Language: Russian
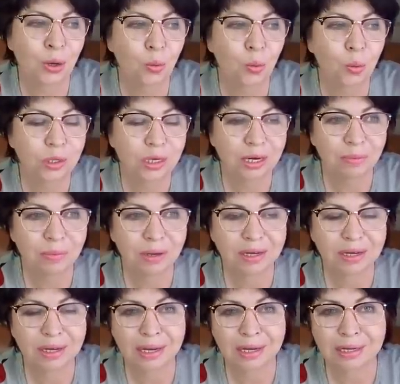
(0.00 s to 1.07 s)
Утром,
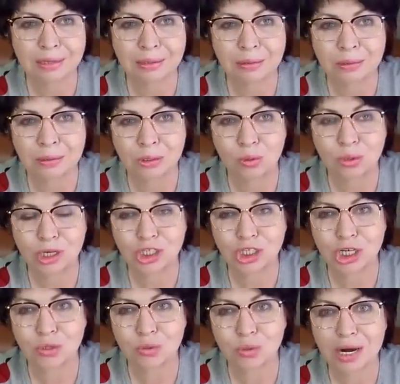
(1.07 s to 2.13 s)
как э, только
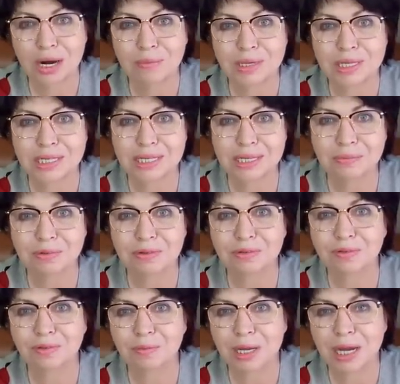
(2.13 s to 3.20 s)
6 утра, мы с ним
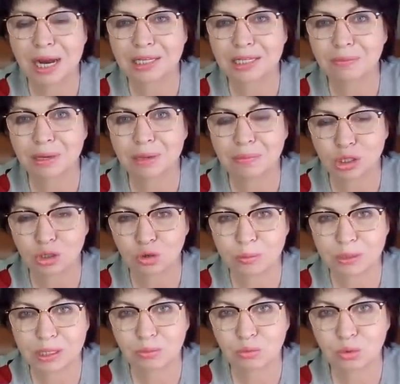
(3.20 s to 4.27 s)
выбегали на пробежку,
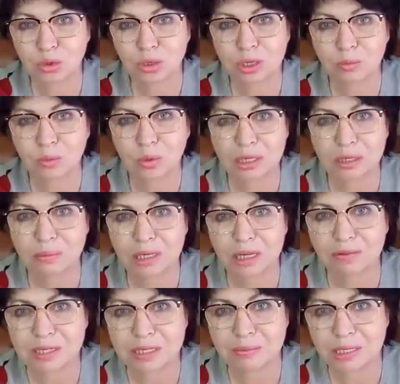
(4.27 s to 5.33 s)
потому что ему надо было
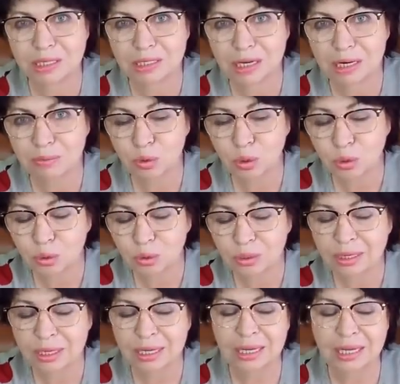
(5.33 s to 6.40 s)
к 8 идти на работу.